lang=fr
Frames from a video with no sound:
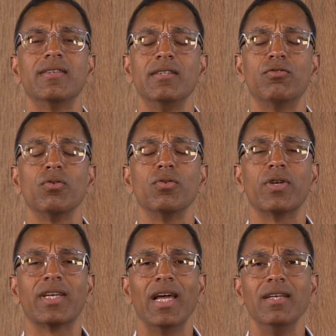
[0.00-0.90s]
session de
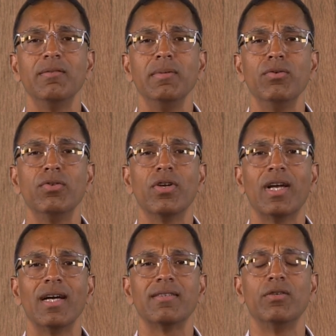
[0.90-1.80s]
15 minutes de
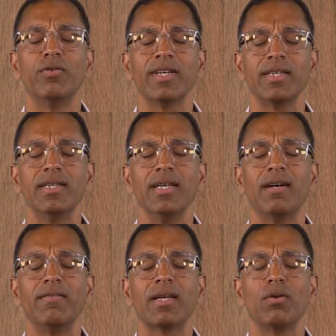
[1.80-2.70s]
grâce et de vérité
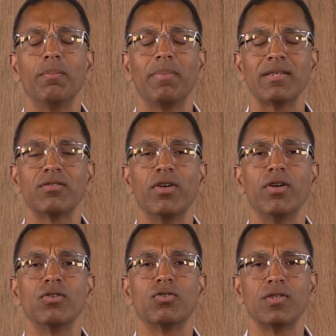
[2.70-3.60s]
avec le
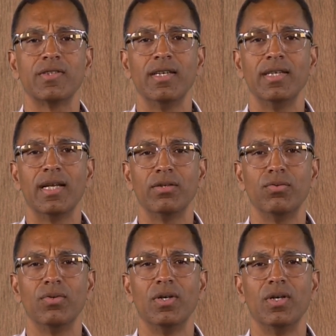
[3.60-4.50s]
pasteur Jocelyn
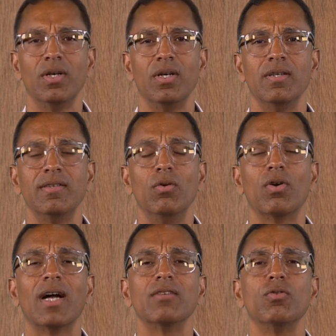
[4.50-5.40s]
Niladou C'est
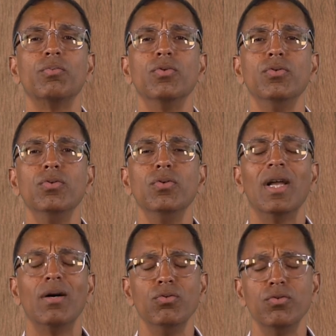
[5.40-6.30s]
l'occasion pour nous,
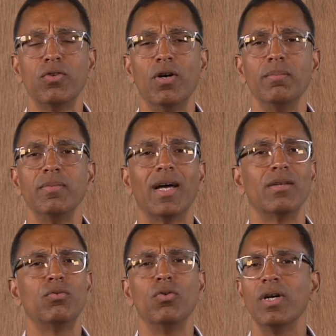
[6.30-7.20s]
là où nous sommes,
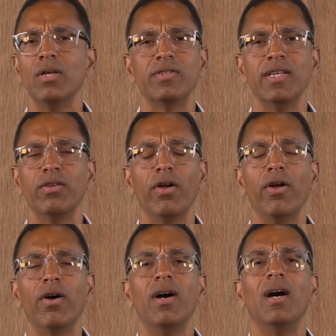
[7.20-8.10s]
d'adorer le
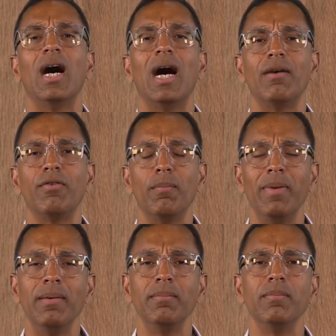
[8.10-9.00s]
Seigneur avant
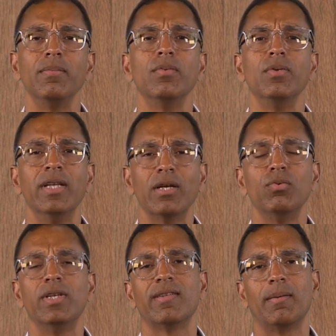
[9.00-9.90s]
même
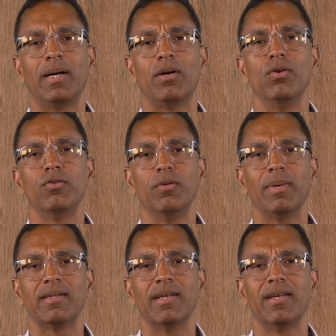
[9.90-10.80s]
d'écouter sa parole ce
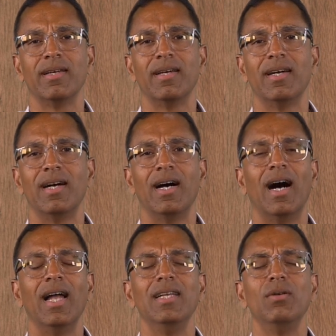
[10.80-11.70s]
matin.
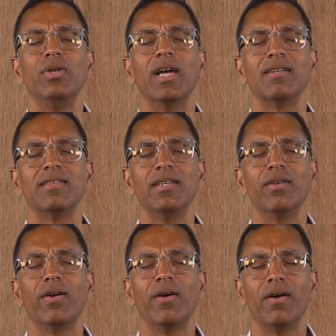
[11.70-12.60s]
Alléluia
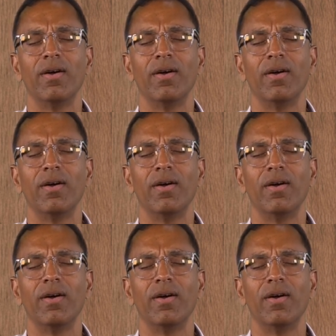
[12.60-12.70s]
Seigneur.